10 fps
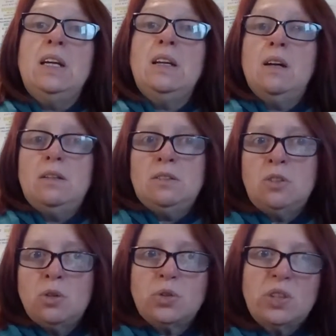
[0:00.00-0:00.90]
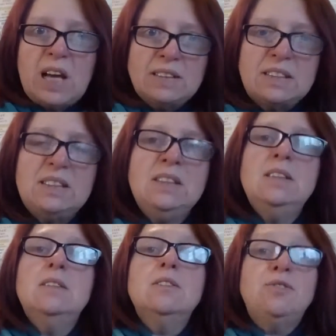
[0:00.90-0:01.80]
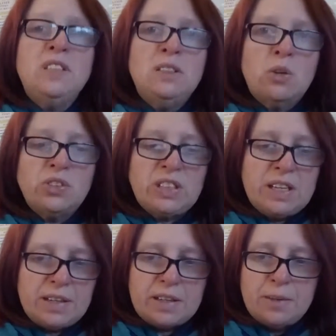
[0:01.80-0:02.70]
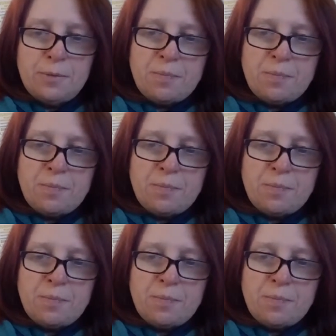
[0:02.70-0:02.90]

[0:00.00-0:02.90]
Et dans ce cas-ci, financière.